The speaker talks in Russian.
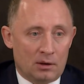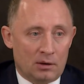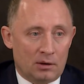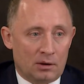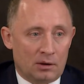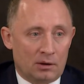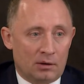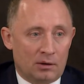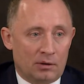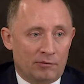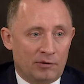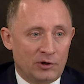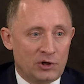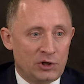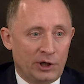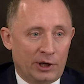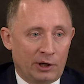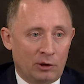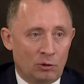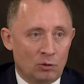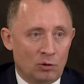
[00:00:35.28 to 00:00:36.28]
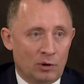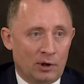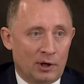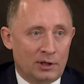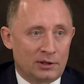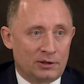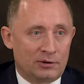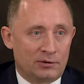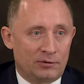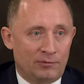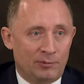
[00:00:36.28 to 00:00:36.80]
Э, в очередной
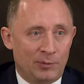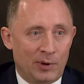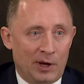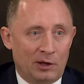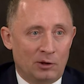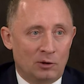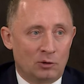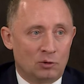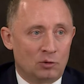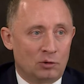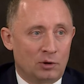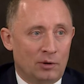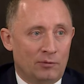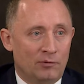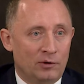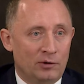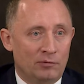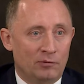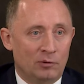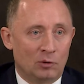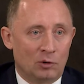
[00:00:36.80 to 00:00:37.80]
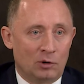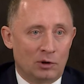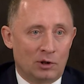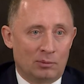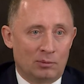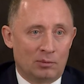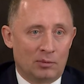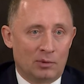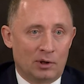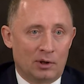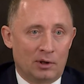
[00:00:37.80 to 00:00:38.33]
раз в пятницу там выдвинули
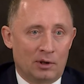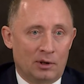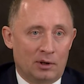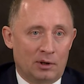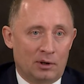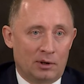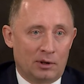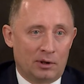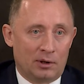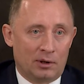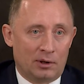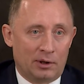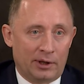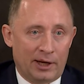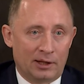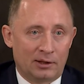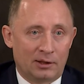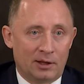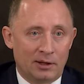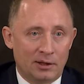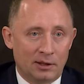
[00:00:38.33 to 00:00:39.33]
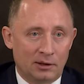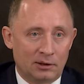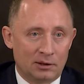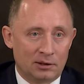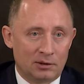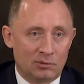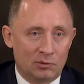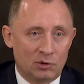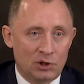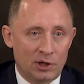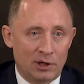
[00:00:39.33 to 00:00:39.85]
нам э, ряд каких-то
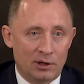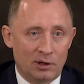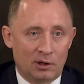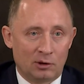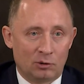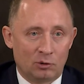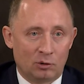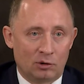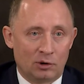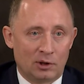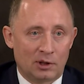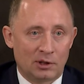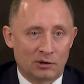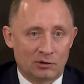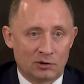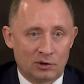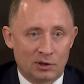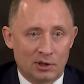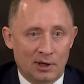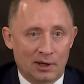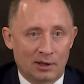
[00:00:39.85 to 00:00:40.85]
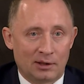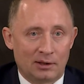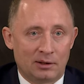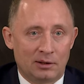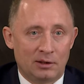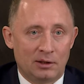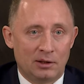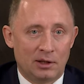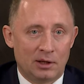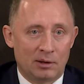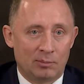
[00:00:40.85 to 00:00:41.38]
замечаний, которые, на наш взгляд,
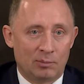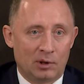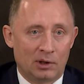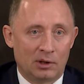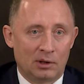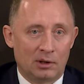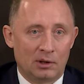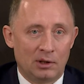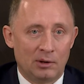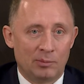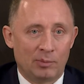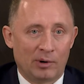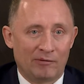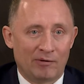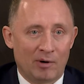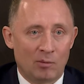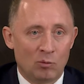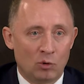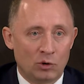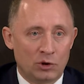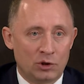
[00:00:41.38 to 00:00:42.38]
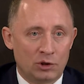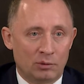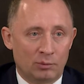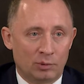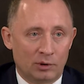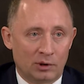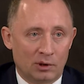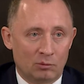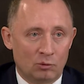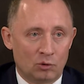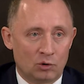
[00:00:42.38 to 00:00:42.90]
неправомочны,
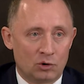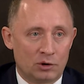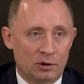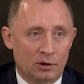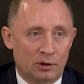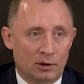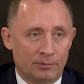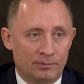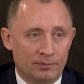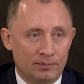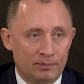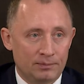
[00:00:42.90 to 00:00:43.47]
потому что,